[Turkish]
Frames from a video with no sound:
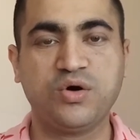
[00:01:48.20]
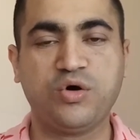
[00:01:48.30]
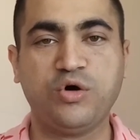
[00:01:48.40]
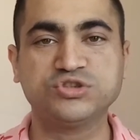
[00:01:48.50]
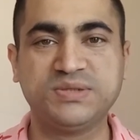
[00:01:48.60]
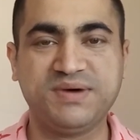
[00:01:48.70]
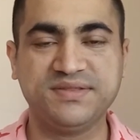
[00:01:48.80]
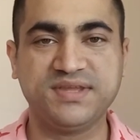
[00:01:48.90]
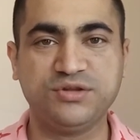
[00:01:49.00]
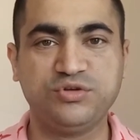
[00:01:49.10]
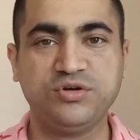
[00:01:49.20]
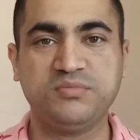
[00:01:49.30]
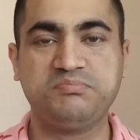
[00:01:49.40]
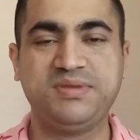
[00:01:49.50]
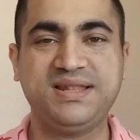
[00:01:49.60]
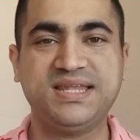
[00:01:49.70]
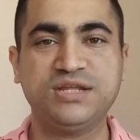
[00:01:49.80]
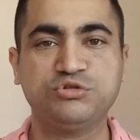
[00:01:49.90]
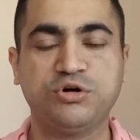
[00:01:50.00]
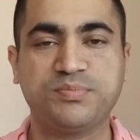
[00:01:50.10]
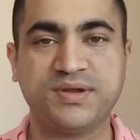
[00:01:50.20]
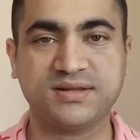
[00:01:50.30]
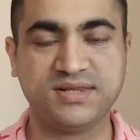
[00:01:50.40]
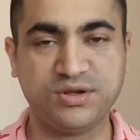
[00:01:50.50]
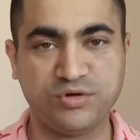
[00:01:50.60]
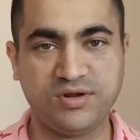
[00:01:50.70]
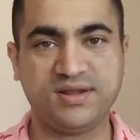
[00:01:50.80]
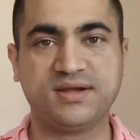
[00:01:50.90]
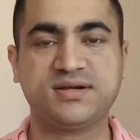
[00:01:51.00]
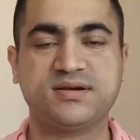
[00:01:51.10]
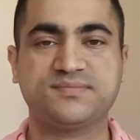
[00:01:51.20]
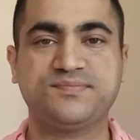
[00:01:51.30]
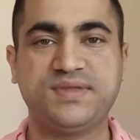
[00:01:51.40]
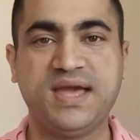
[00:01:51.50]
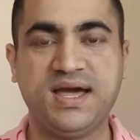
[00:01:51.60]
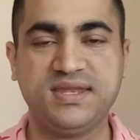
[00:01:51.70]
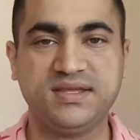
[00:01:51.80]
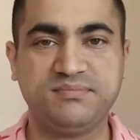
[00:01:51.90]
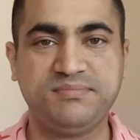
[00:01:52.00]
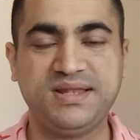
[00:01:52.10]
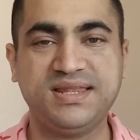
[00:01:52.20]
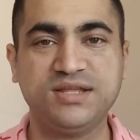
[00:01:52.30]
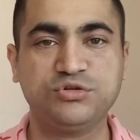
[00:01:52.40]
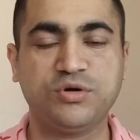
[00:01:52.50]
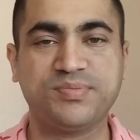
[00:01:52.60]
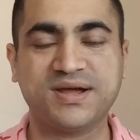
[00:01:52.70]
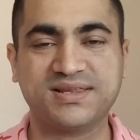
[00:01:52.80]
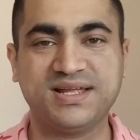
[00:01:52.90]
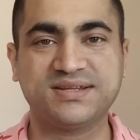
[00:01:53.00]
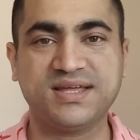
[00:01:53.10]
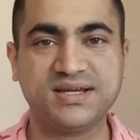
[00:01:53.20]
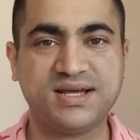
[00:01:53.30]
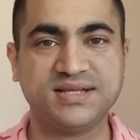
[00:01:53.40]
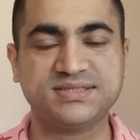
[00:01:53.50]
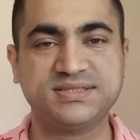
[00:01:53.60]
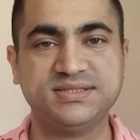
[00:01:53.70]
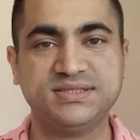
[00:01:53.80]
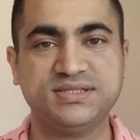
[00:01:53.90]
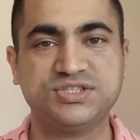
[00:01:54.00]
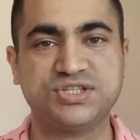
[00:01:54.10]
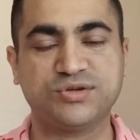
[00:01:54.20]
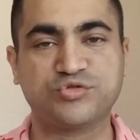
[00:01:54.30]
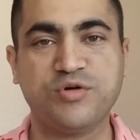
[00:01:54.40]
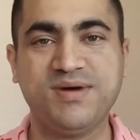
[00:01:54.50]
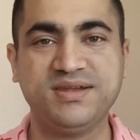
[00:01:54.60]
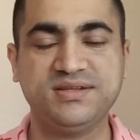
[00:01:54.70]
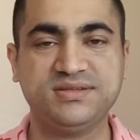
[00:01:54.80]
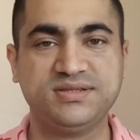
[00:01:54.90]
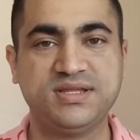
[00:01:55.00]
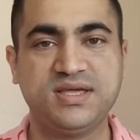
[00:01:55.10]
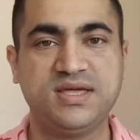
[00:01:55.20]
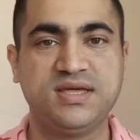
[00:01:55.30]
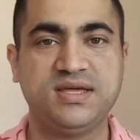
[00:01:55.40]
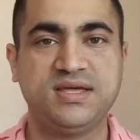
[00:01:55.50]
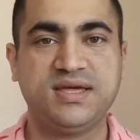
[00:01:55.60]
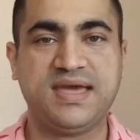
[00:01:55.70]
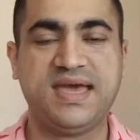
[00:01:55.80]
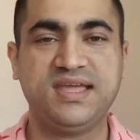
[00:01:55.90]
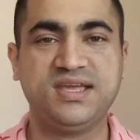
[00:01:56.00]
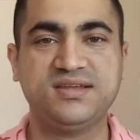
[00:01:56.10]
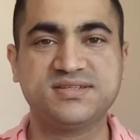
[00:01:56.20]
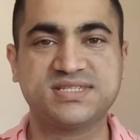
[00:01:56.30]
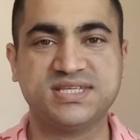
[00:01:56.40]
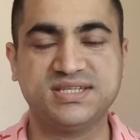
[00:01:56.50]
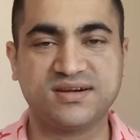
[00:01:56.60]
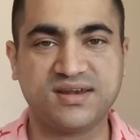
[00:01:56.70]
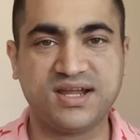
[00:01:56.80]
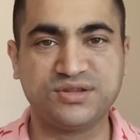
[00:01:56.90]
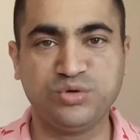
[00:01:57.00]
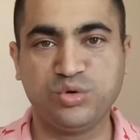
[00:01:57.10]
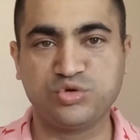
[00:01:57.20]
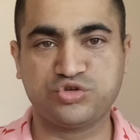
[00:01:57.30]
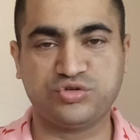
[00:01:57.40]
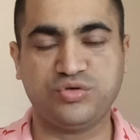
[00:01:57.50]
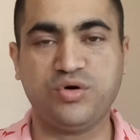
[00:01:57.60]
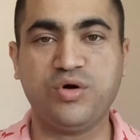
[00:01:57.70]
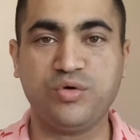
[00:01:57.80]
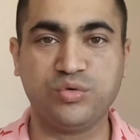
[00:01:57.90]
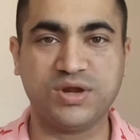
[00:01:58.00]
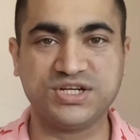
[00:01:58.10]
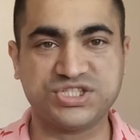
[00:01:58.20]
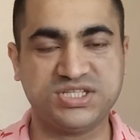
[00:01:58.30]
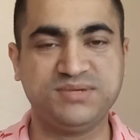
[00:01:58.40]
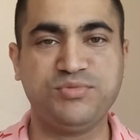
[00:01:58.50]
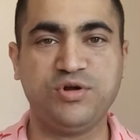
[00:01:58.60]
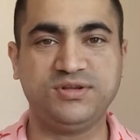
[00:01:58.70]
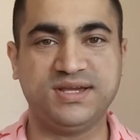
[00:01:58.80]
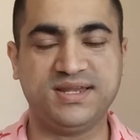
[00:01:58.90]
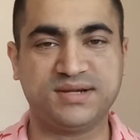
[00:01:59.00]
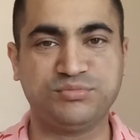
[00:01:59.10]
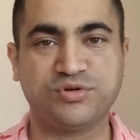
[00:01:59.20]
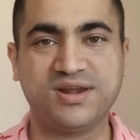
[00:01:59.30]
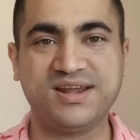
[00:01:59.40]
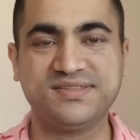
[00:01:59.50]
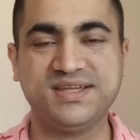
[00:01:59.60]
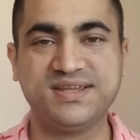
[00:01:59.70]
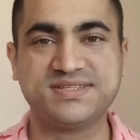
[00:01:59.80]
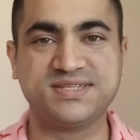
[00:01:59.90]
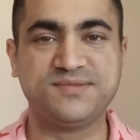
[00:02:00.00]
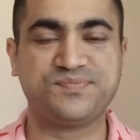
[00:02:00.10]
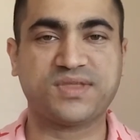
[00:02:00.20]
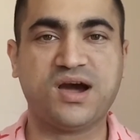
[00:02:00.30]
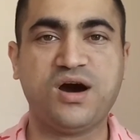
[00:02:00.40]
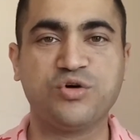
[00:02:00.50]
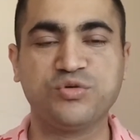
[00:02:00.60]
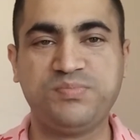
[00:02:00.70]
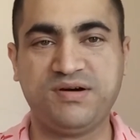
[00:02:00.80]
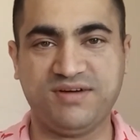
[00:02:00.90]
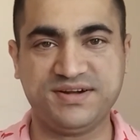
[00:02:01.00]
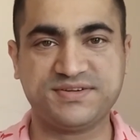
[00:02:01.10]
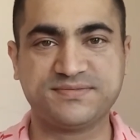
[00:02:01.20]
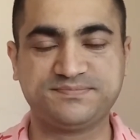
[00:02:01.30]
o zaman da diyor bilinen topraklar olarak yani bilinen topraklardan kastı işte Roma'nın en geniş sınırlarına ulaştığı bölgeler. Buralar neresi? Avrupa var.